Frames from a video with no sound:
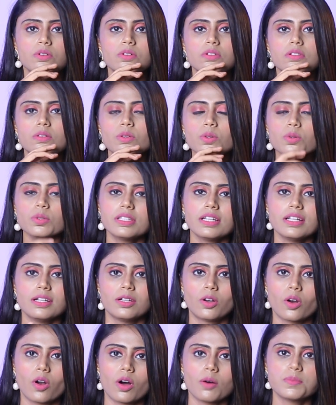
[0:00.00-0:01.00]
ஒரு டூ த்ரீ
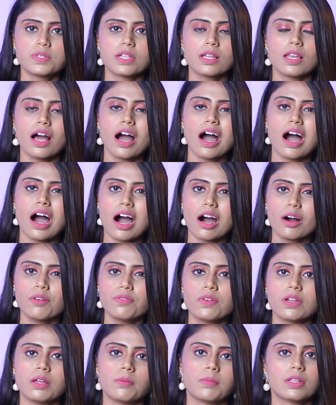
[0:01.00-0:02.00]
ட்ராப்ஸ் இல்லை
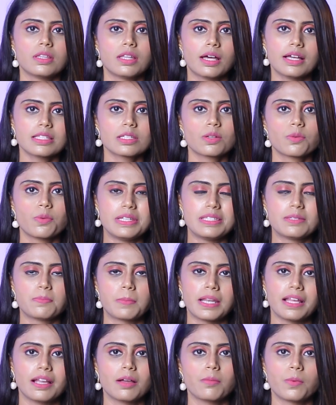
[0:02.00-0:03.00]
ஹாஃப் லெமன் தான் ஸ்குவீஸ்
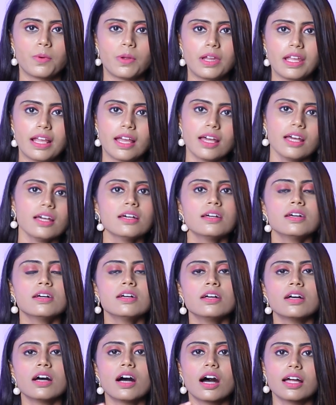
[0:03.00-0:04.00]
பண்ணிக்க போகிறீங்க
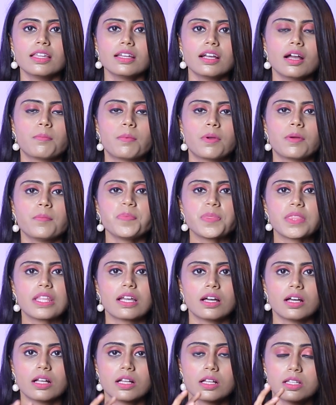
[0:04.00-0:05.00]
அதுக்கப்புறம்
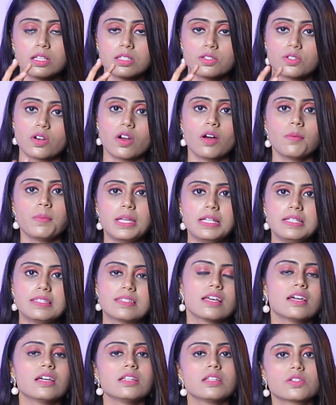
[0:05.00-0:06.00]
ஸ்ட்ராபெரிஸ்
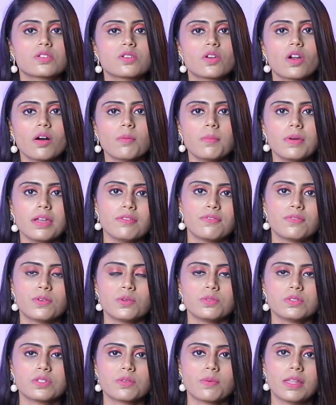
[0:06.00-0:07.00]
இந்த ஸ்ட்ராபெரி
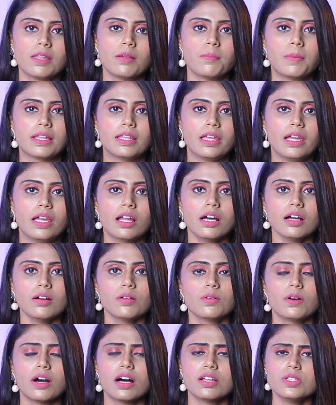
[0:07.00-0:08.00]
ஃப்ரூட்ஸ் வந்து பார்த்தீங்கன்னா
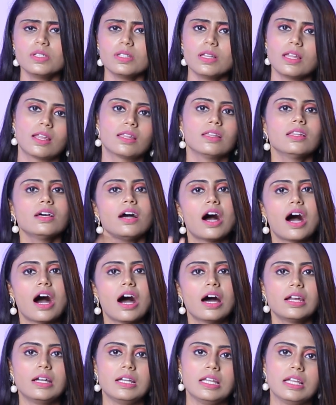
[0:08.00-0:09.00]
அஞ்சுலேருந்து
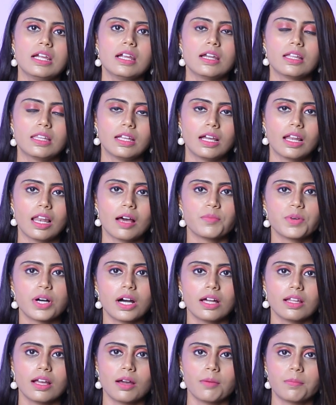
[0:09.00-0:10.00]
ஆறு நீங்கள் எடுத்துக்கலாம்
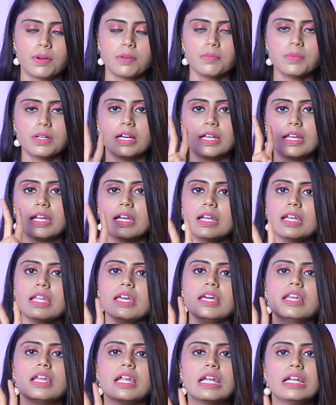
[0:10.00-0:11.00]
அதுக்கப்புறம் ரெண்டே
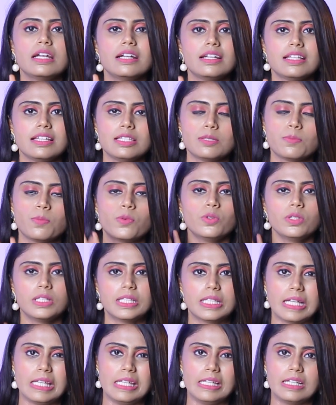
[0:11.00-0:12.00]
ரெண்டு டீஸ்பூன்
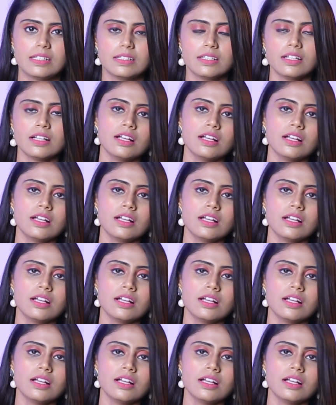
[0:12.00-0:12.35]
தயிர்